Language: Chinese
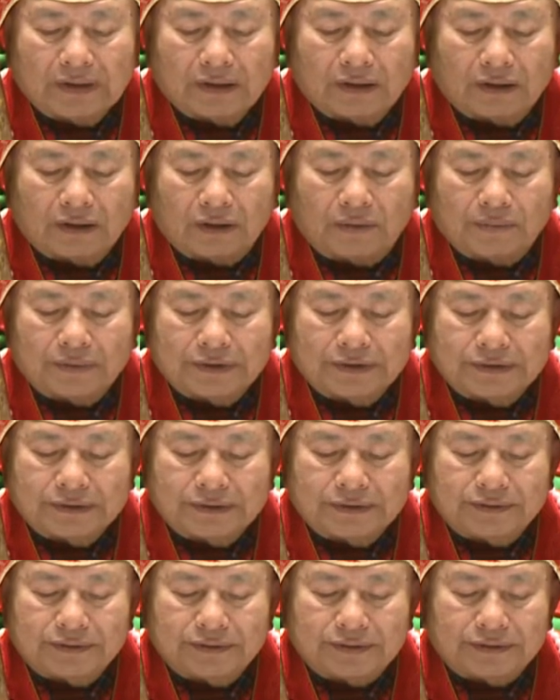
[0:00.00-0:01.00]
我们
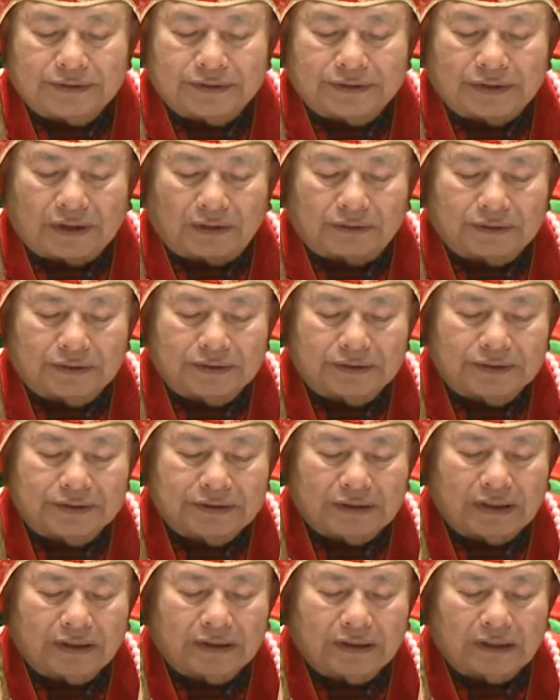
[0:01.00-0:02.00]
晓得
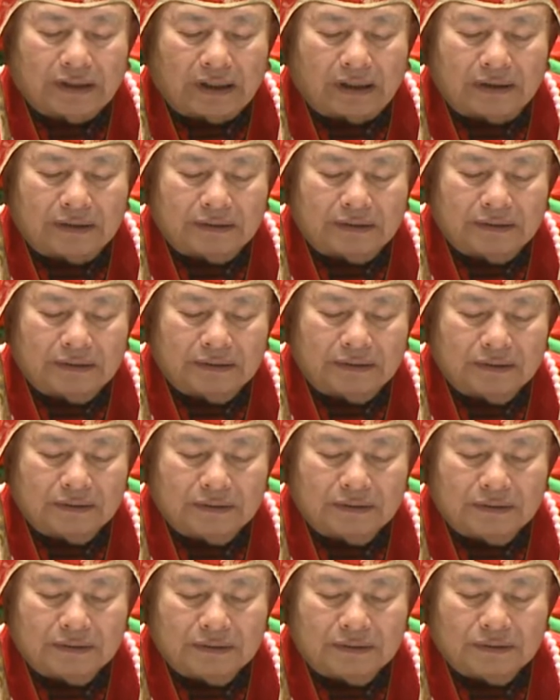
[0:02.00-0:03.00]
香港
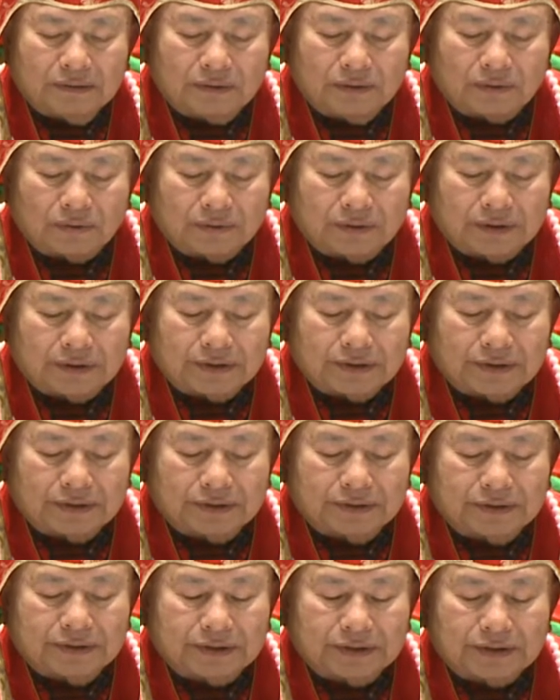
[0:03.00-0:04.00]
有
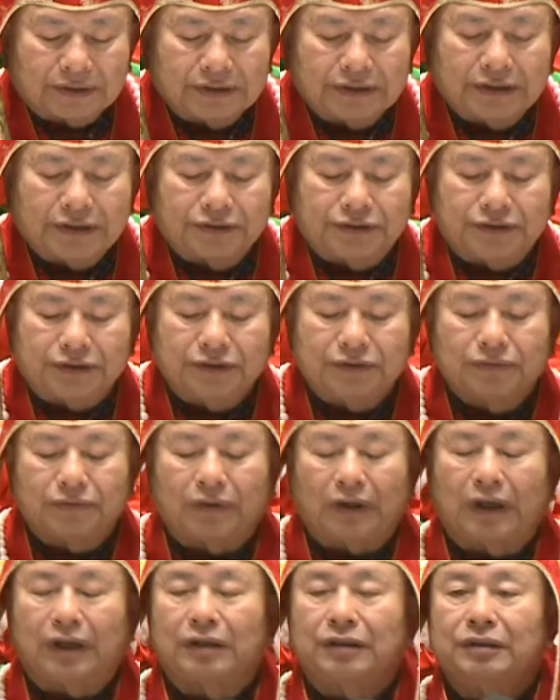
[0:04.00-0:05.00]
个这个叶西
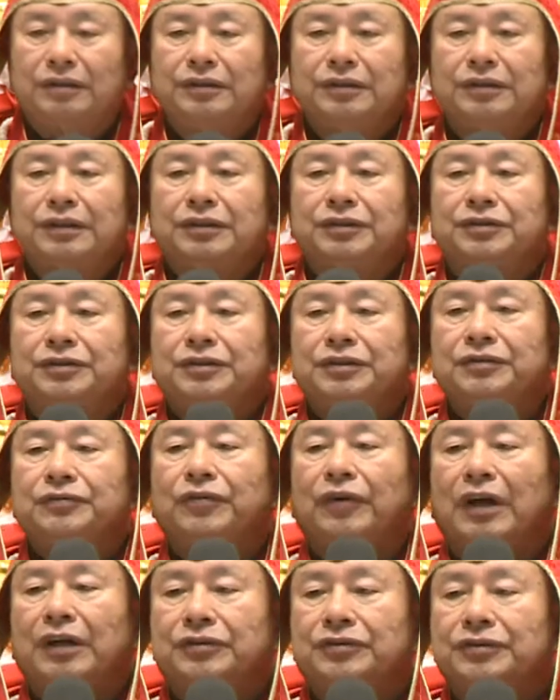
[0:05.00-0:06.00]
法叶西
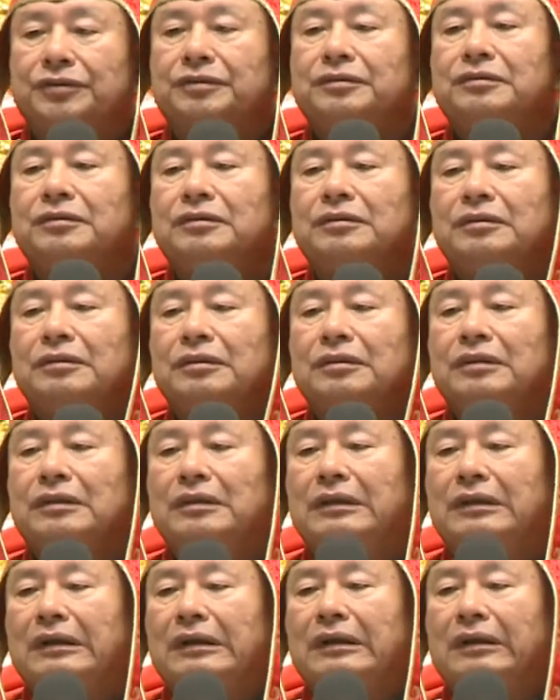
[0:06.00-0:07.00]
法师
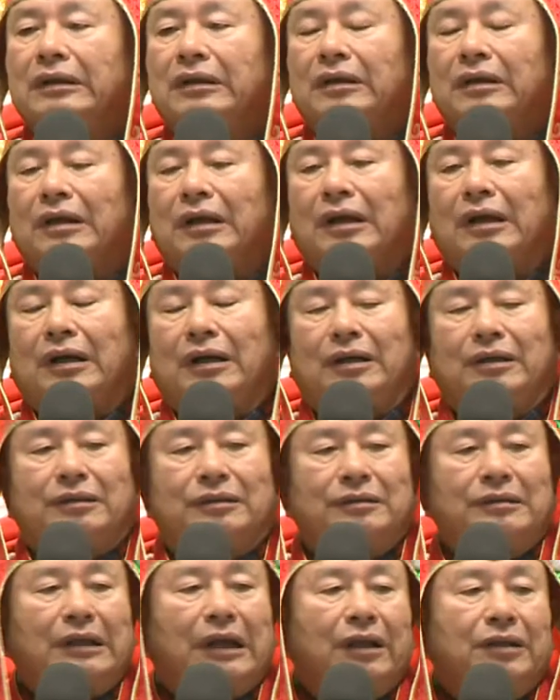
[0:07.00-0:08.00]
啊，
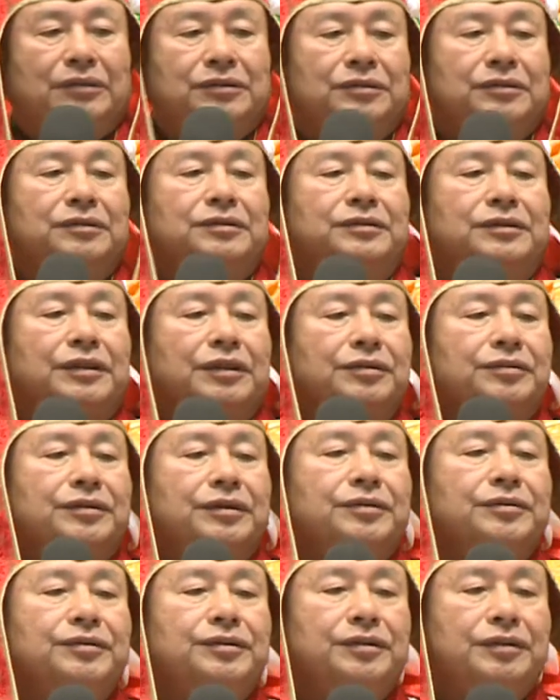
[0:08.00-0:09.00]
他是前
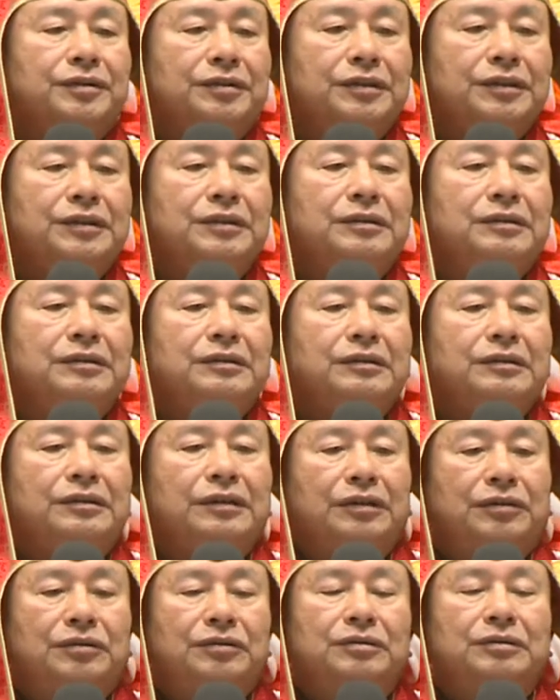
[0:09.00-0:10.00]
身舍利，
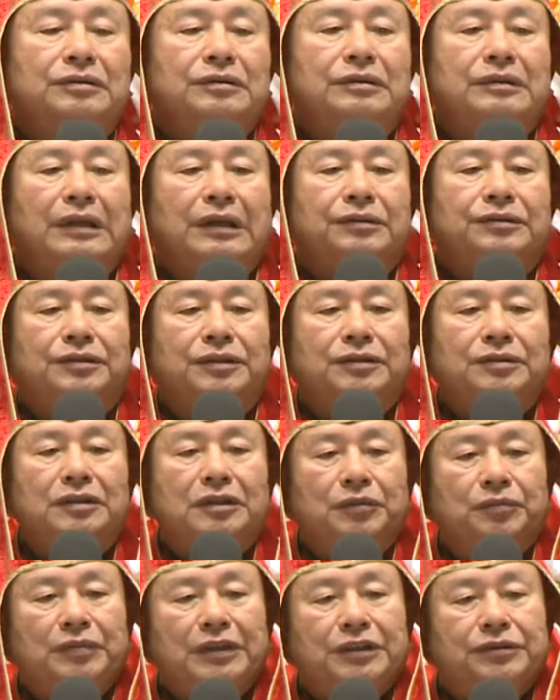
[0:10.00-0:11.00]
也就是他身
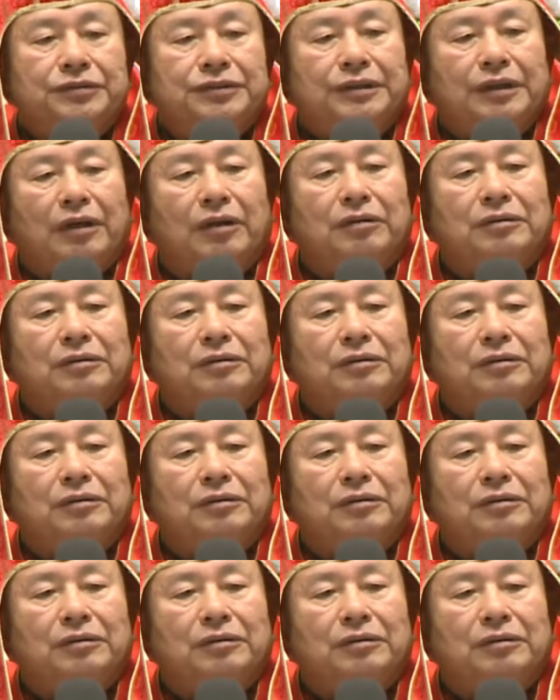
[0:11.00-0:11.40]
体变小，